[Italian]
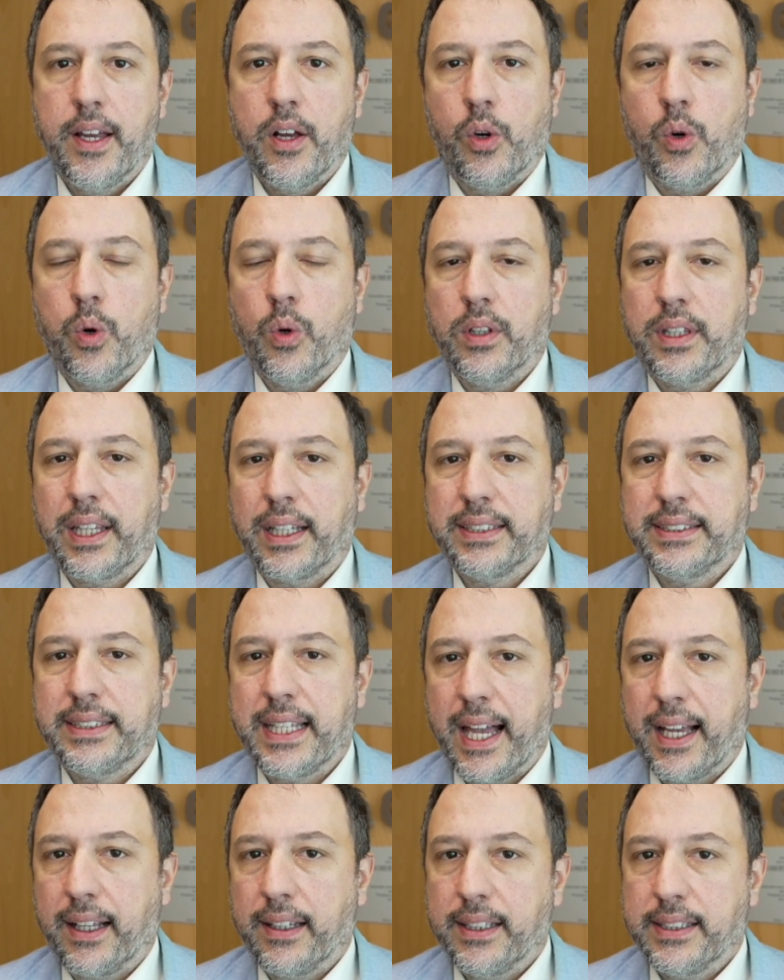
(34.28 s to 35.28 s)

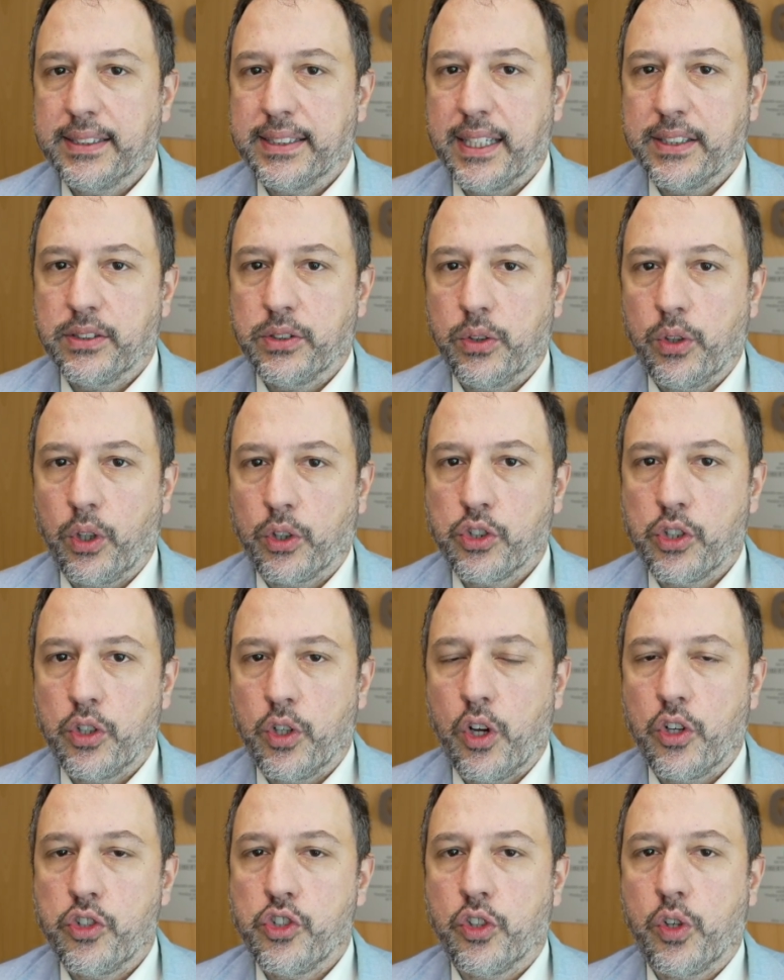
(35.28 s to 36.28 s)
contrastare il dissesto
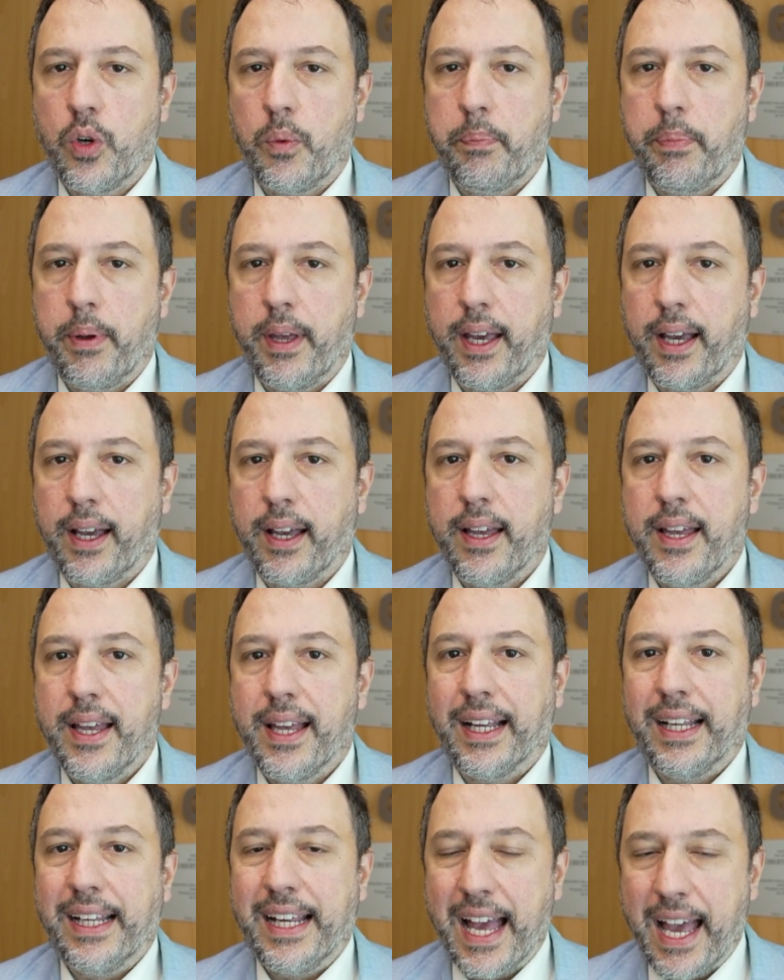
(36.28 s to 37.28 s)
idrogeologico, per
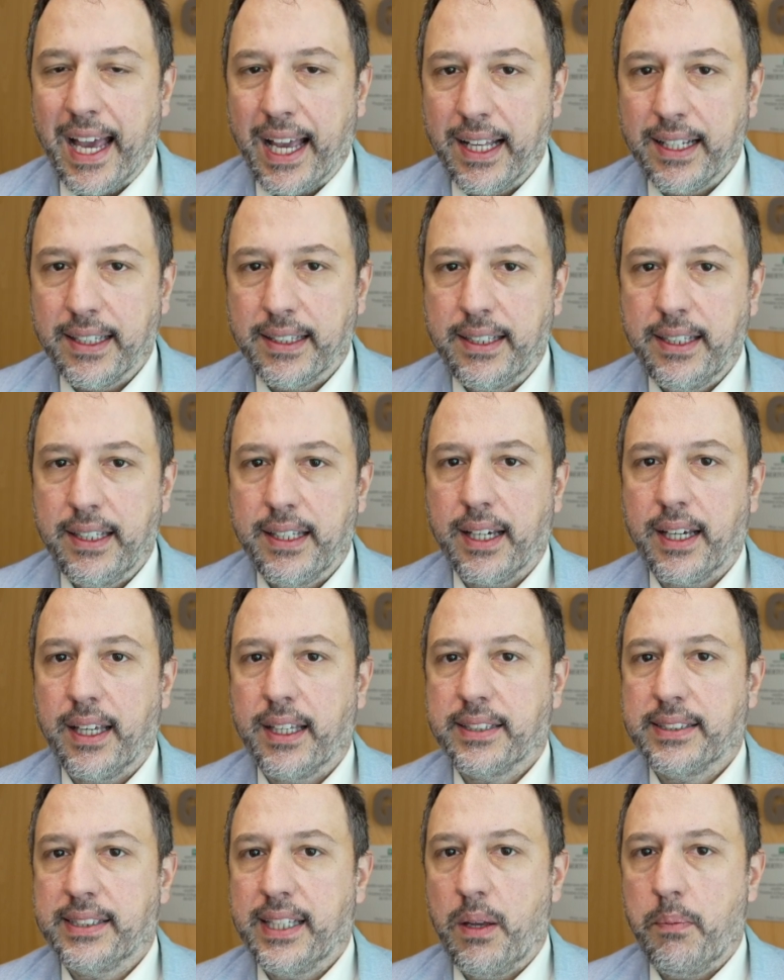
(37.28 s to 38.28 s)

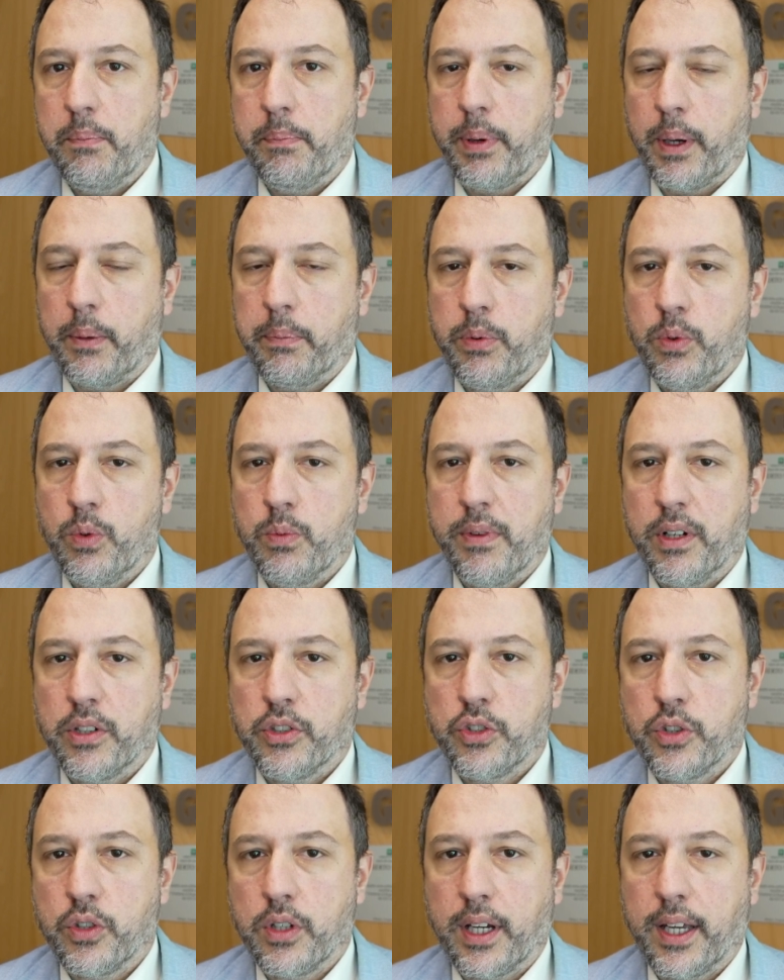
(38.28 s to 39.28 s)
garantire sempre più
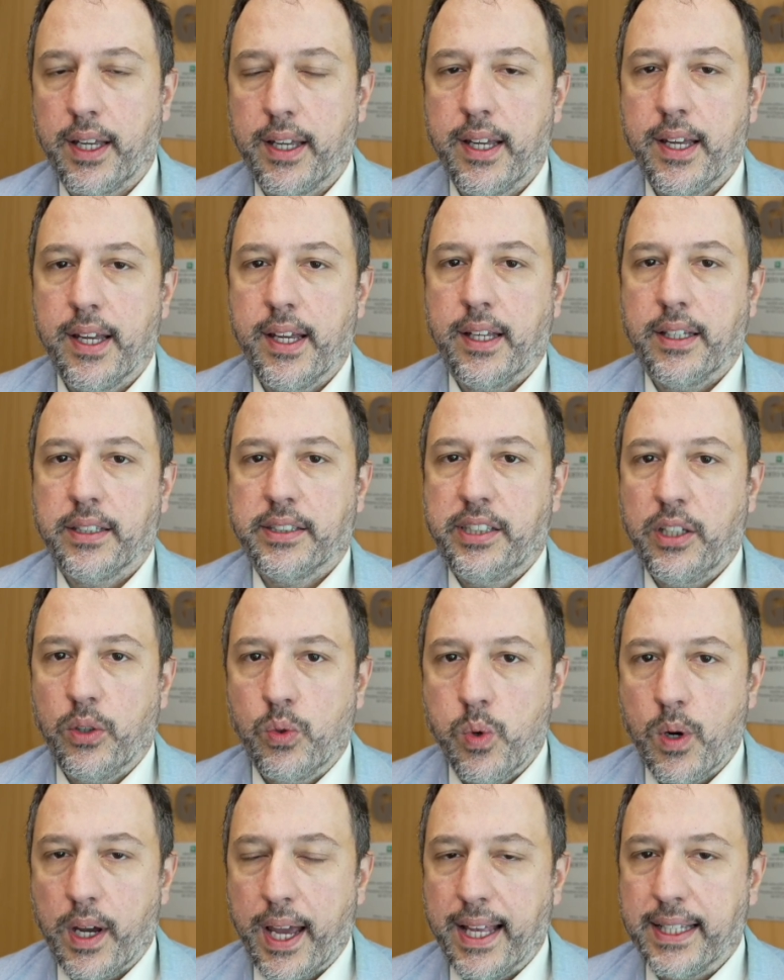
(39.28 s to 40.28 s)
maggiore
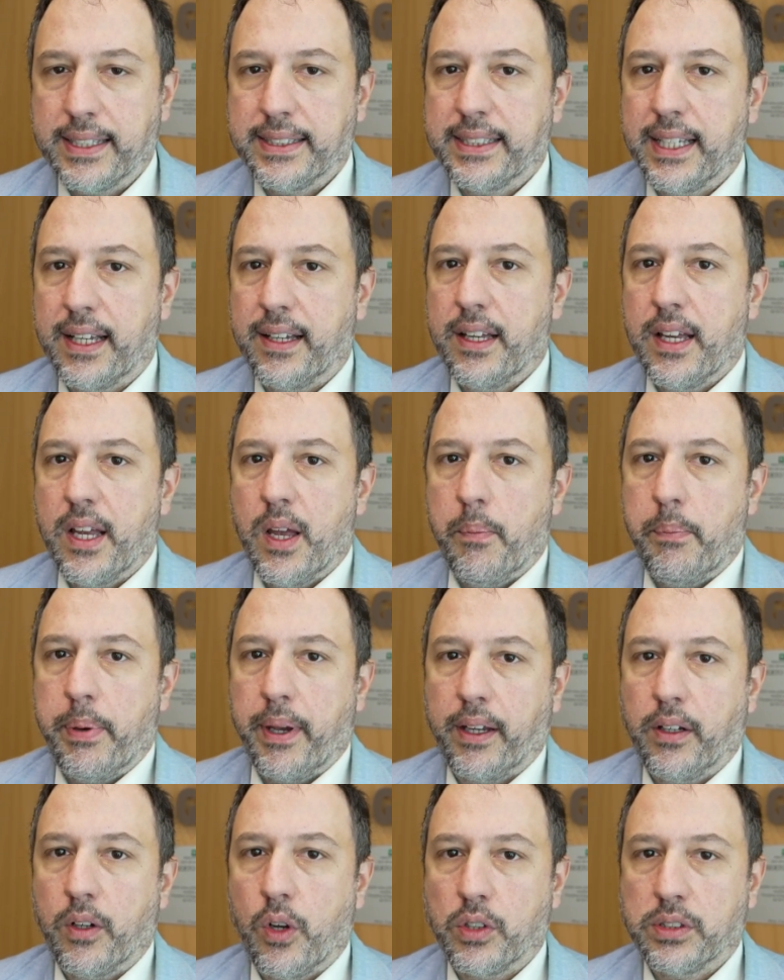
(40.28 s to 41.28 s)
sicurezza
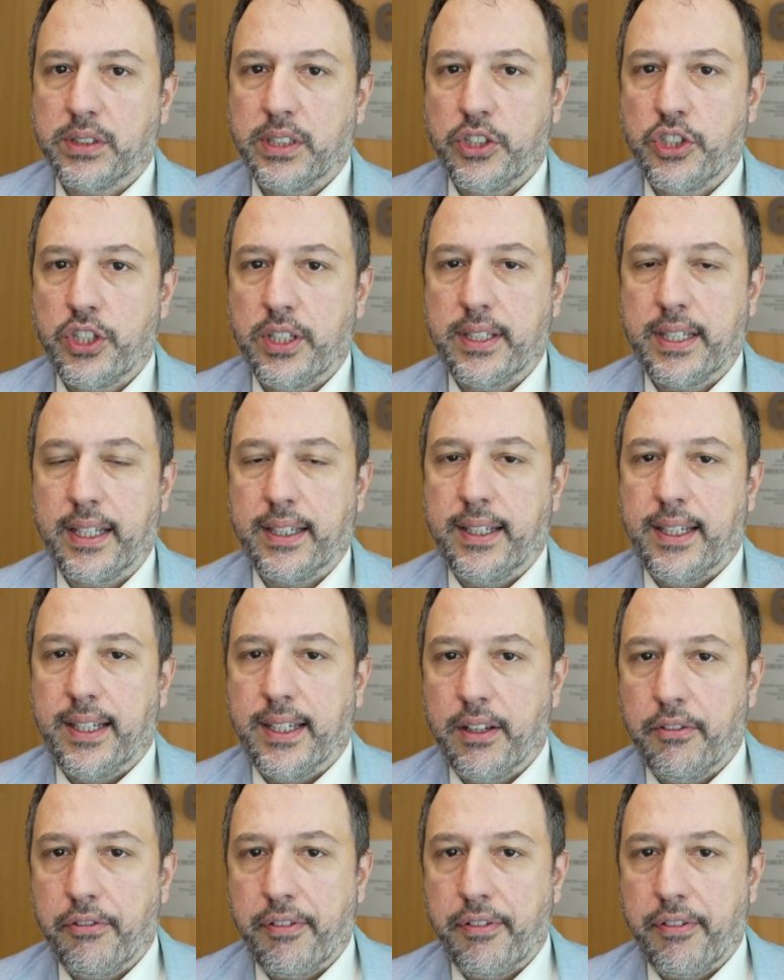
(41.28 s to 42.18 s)
per i nostri cittadini.